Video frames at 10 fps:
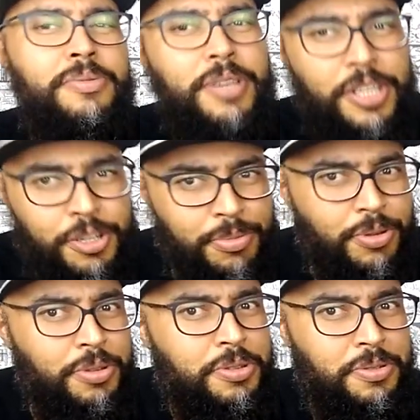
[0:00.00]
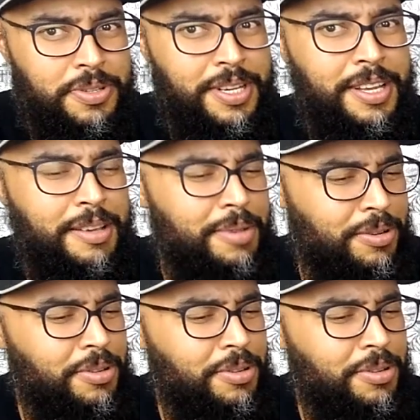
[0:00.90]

um ritmo gostoso ali, mano.